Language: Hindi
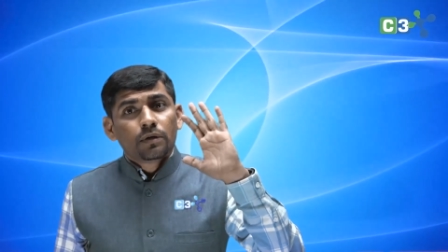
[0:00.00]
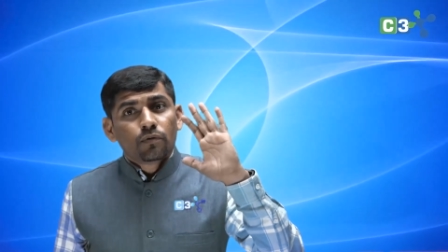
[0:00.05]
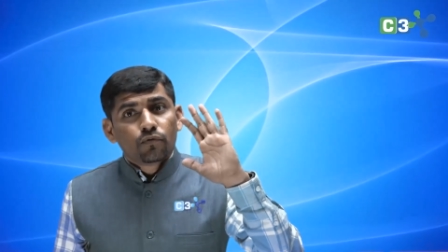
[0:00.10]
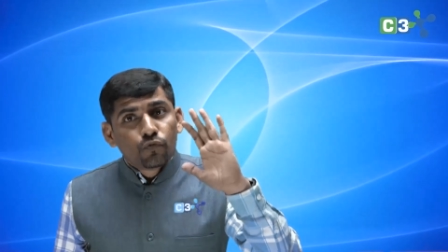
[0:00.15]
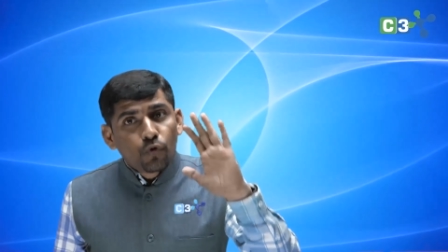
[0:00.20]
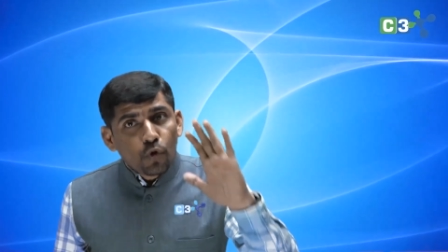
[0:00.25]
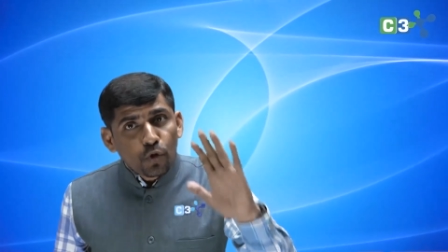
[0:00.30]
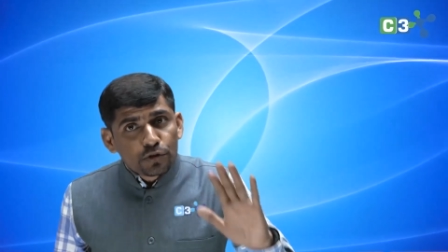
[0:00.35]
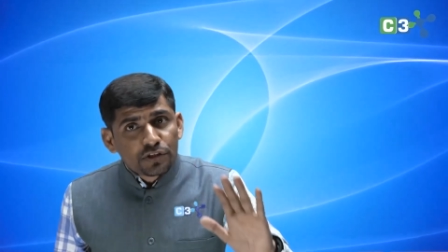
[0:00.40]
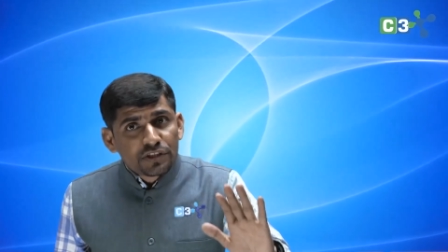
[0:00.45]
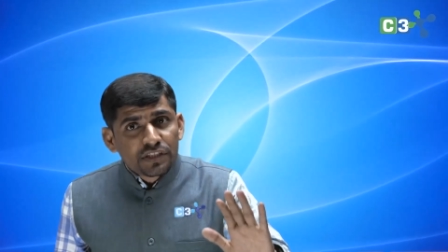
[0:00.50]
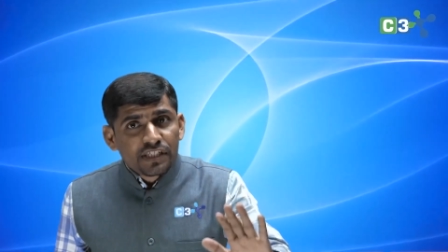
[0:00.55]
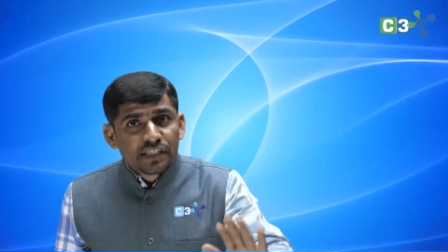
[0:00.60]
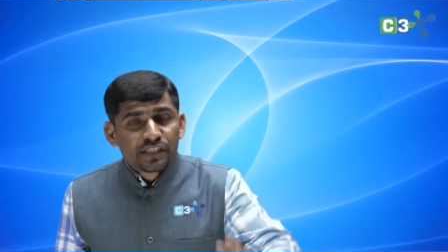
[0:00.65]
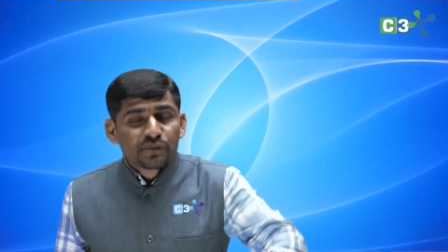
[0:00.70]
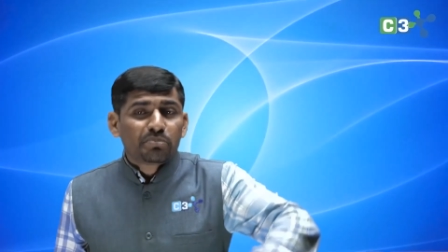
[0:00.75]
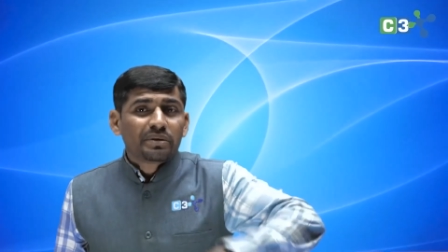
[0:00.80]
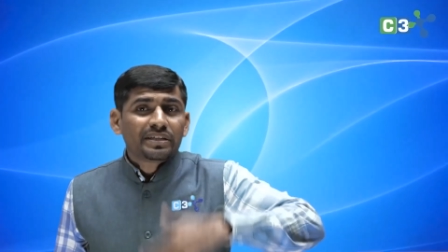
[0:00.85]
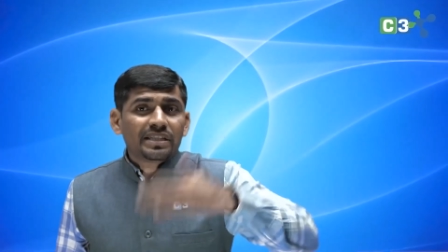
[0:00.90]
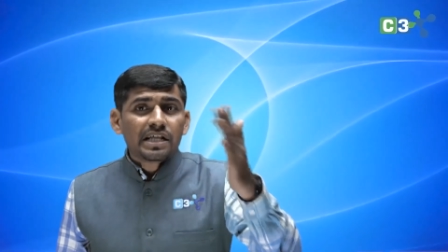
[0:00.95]
वो चीज
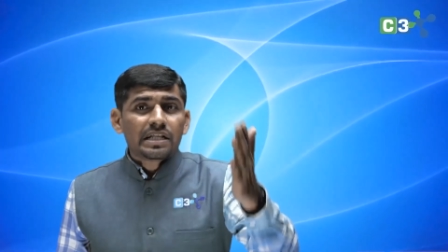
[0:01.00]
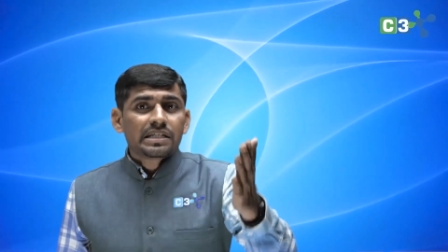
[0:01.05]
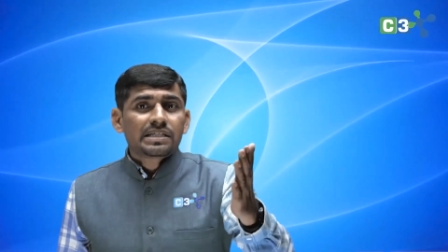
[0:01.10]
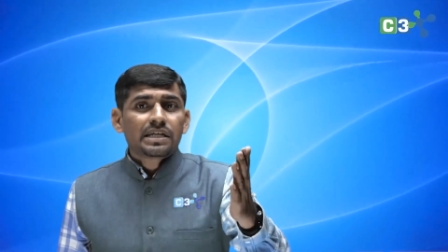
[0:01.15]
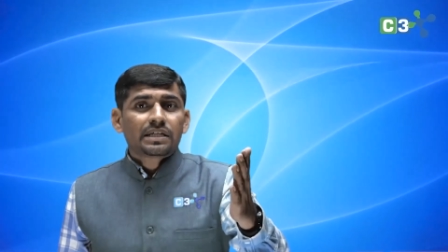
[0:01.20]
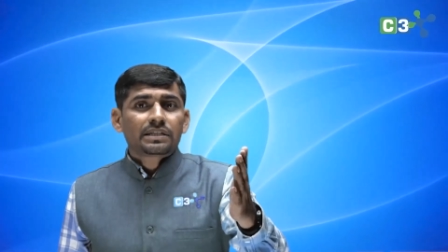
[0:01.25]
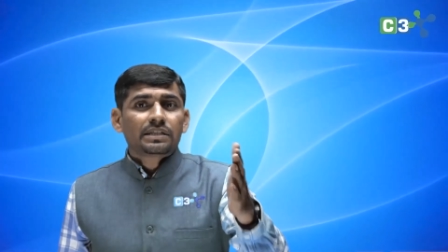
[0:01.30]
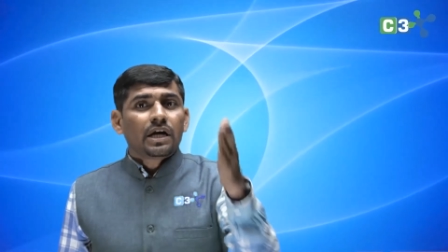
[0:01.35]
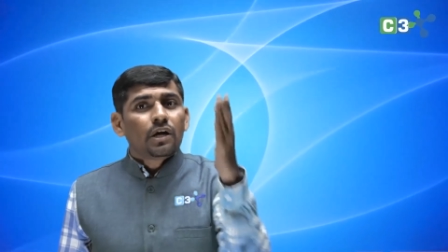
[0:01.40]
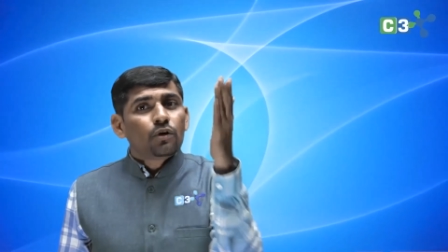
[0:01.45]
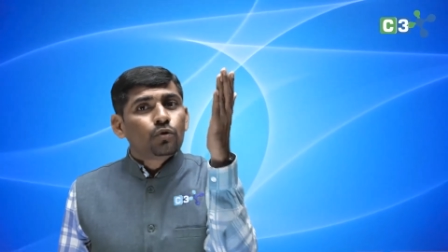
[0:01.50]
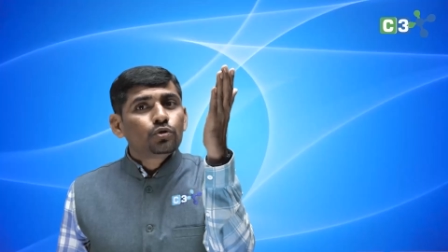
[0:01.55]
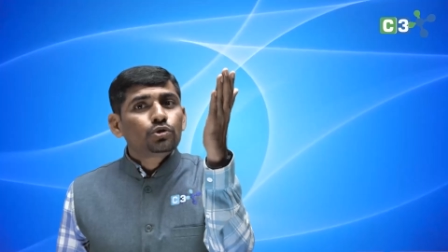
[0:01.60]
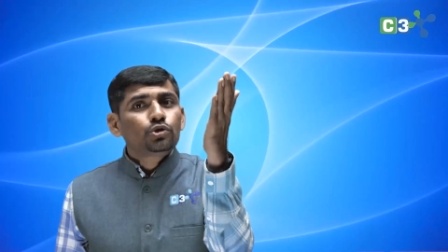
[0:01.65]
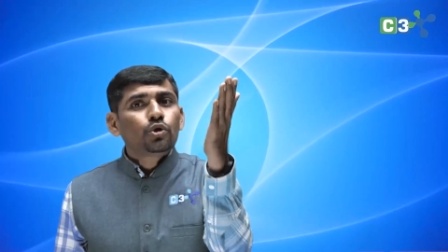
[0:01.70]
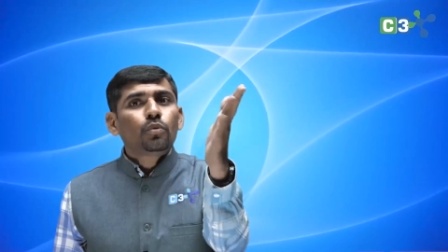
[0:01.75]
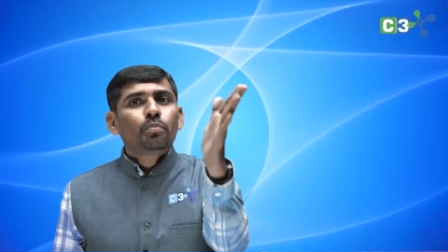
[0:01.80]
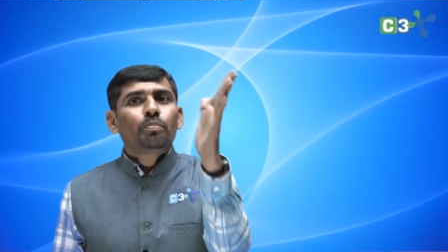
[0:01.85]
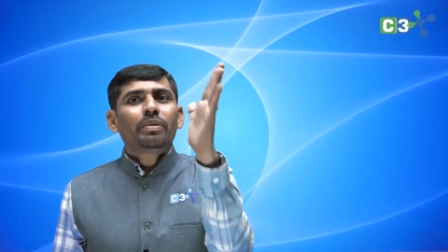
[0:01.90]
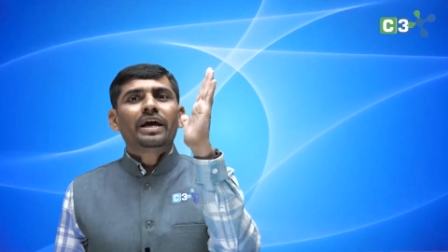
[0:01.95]
बदल सकता हूं
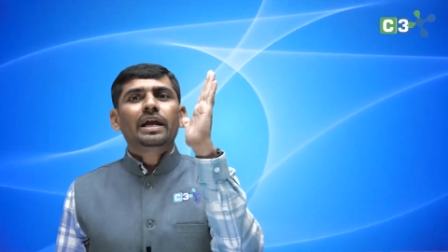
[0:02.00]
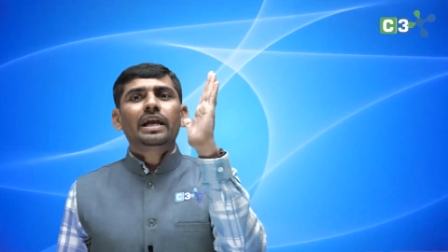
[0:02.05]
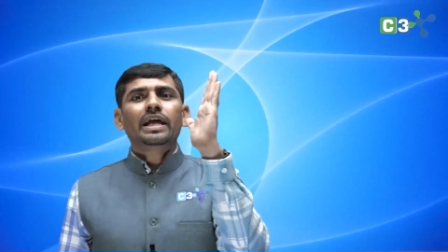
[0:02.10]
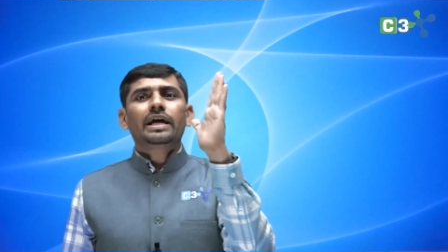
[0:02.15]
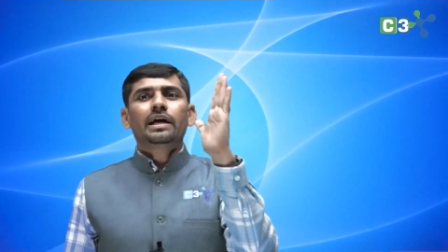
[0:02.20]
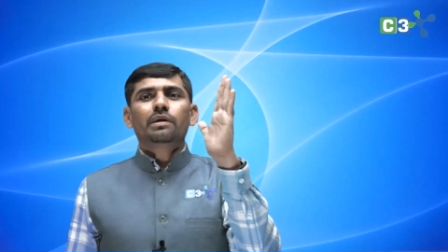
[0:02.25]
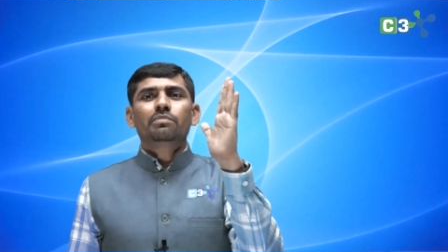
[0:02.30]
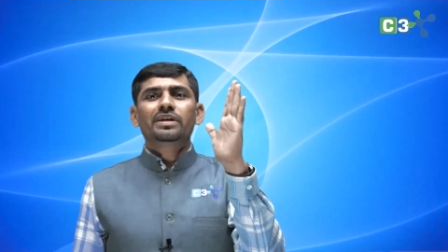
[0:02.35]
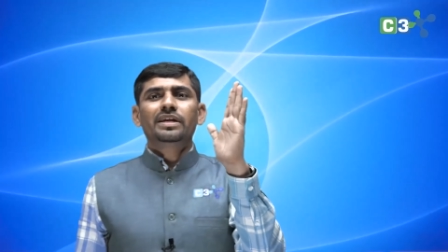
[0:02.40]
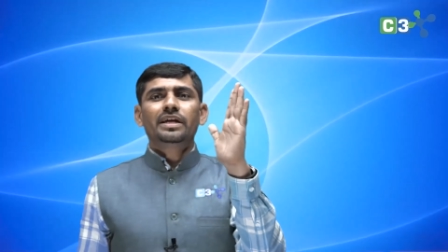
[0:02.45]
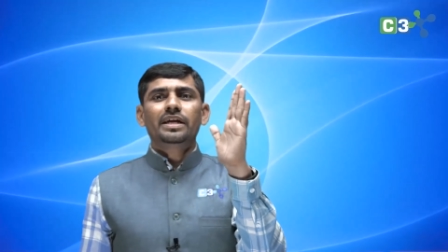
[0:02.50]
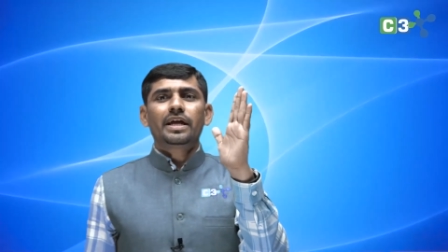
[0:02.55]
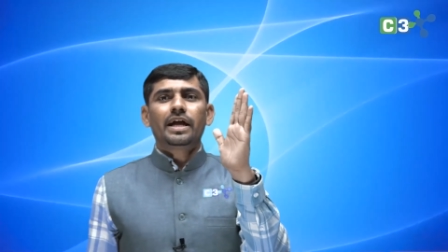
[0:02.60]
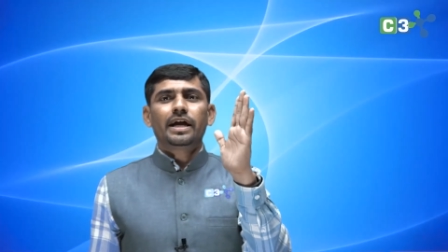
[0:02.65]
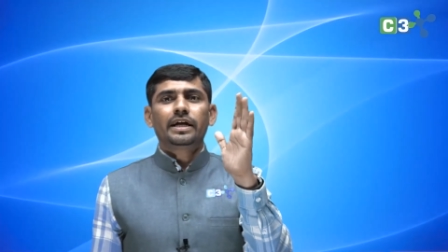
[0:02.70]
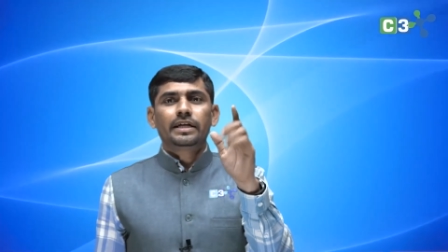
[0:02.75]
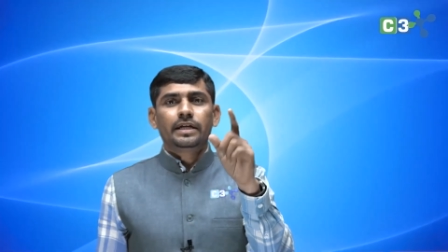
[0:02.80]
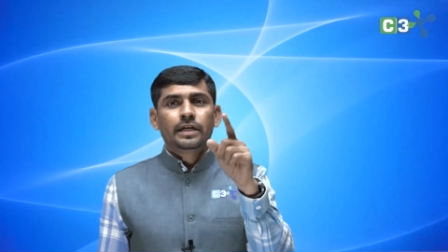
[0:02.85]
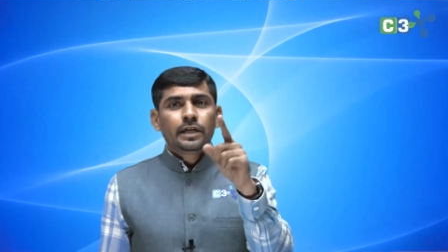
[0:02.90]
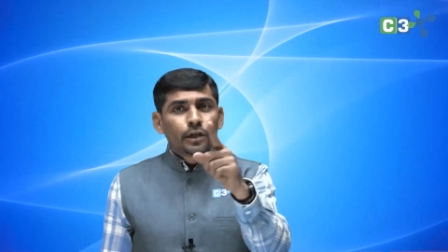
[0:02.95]
जो पहले कभी नहीं
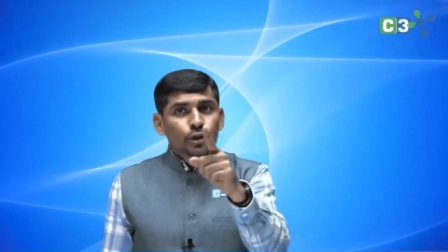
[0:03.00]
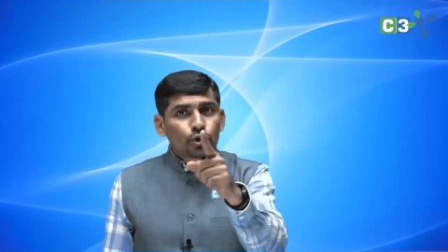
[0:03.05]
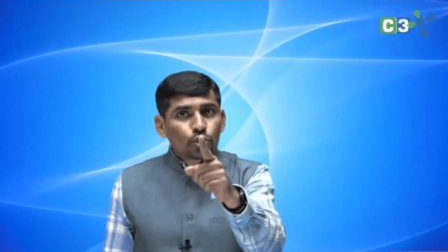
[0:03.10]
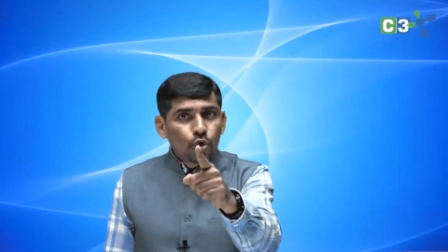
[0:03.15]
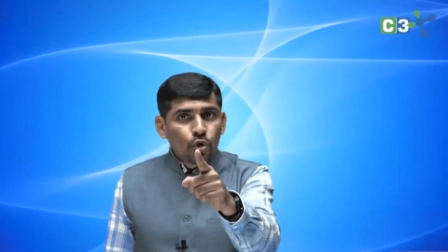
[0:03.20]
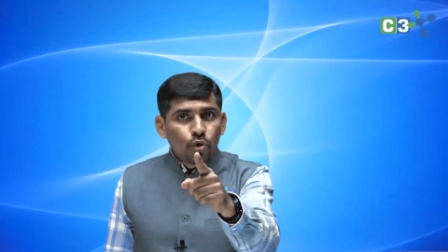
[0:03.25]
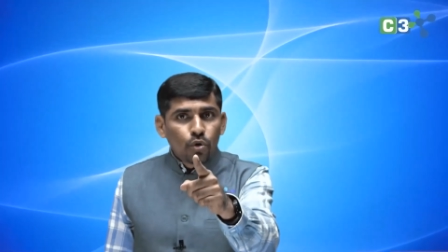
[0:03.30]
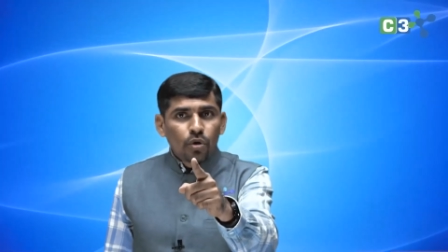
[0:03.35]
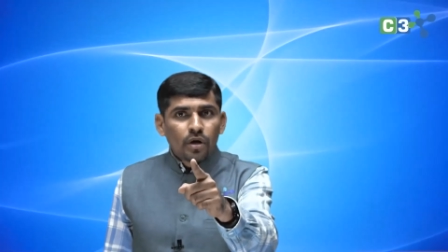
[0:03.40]
आई तो